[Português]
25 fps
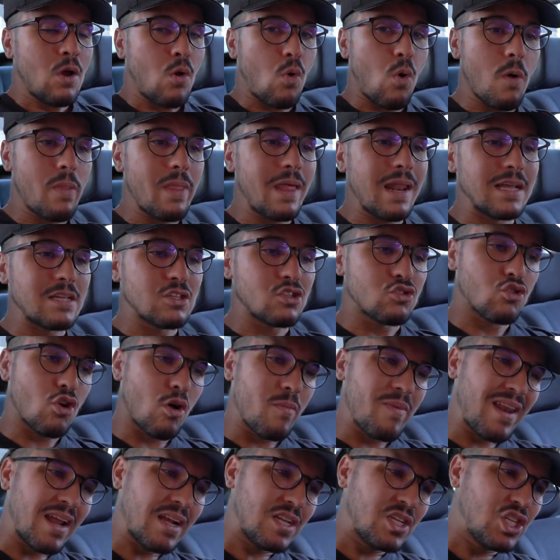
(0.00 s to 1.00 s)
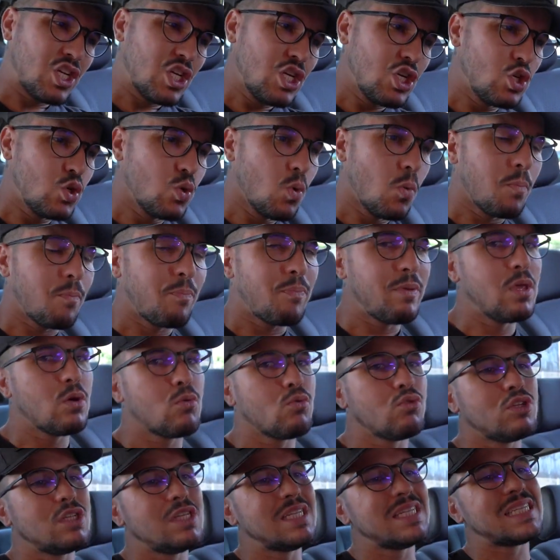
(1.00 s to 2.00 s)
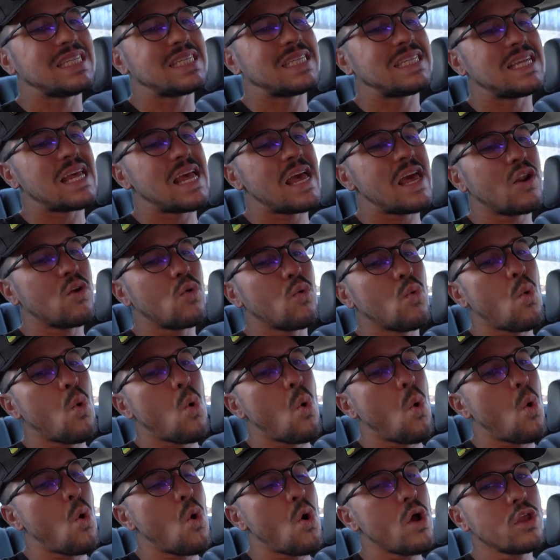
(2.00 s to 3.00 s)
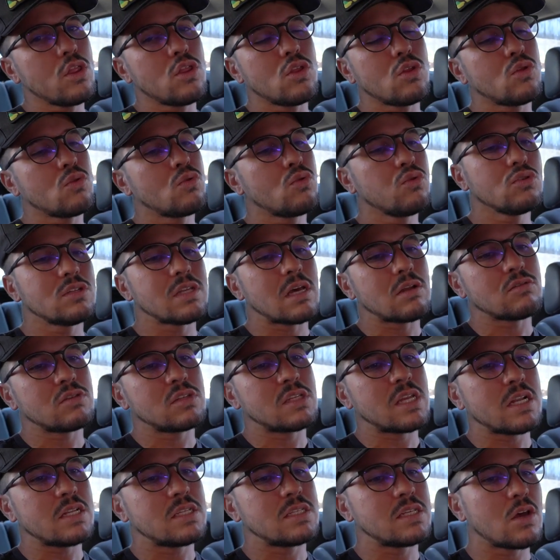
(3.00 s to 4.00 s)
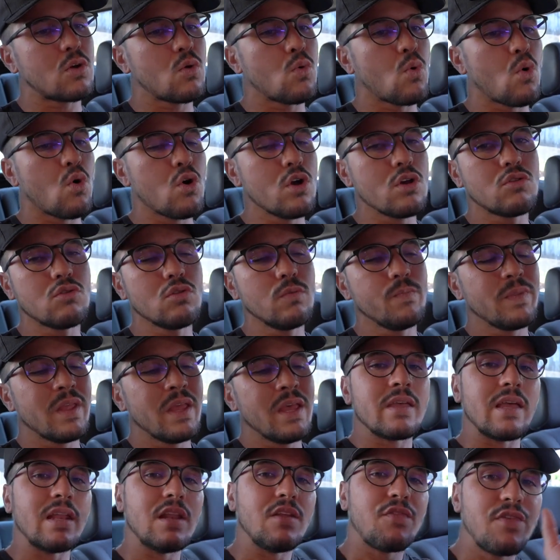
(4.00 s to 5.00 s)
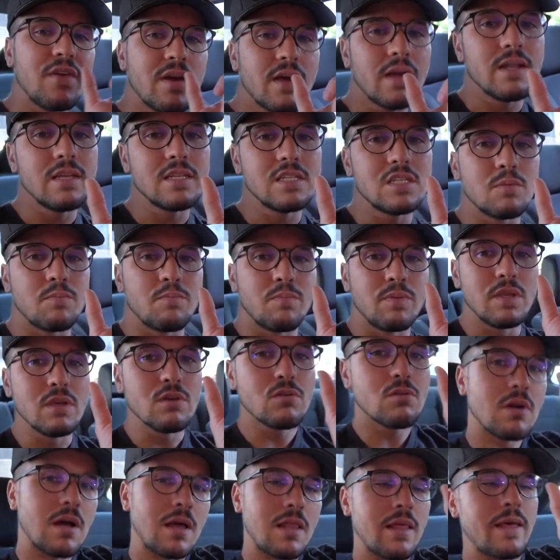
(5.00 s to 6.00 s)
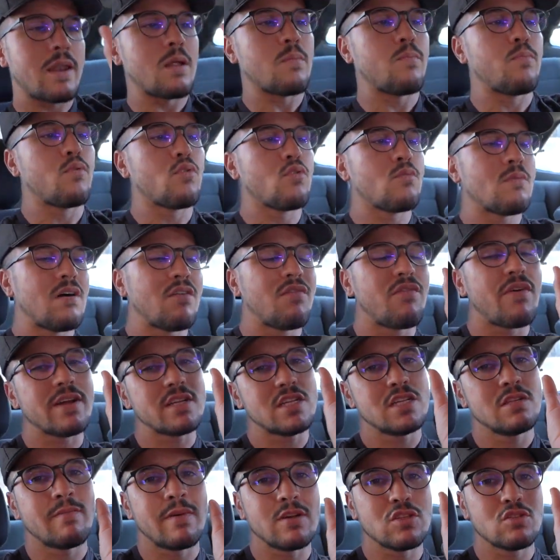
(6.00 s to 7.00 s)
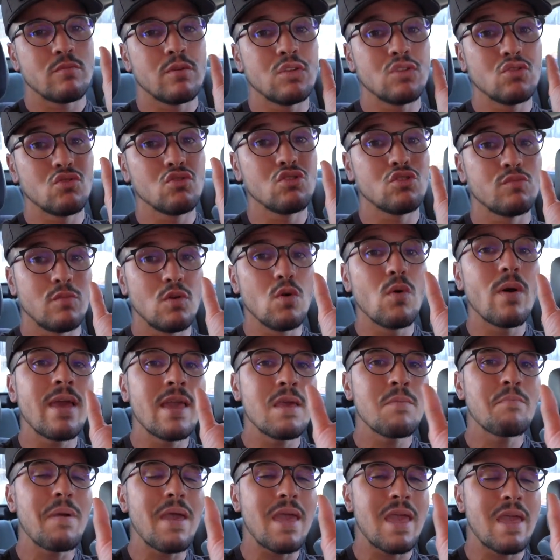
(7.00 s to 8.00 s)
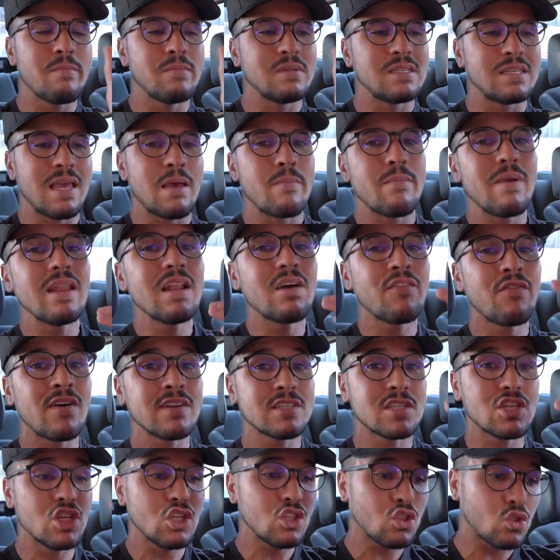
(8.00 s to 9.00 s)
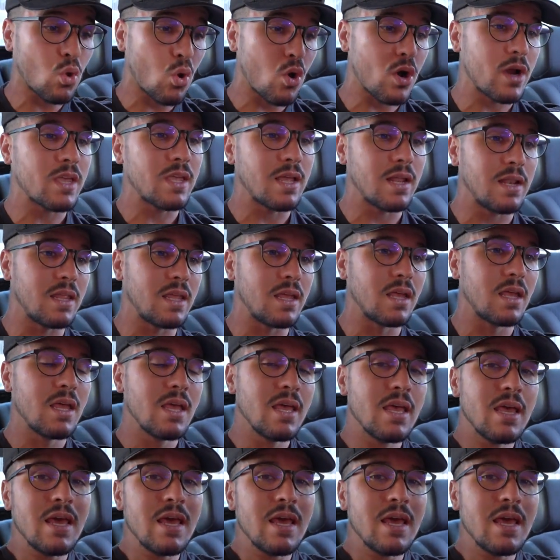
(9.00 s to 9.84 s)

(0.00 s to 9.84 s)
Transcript: Quando ela sobe, ela atinge um pico de 08, 0708 e ele fica nesse pico, galera, por uma faixa de mais ou menos uns 1000 RPMs, que é bem na faixa de torque ali.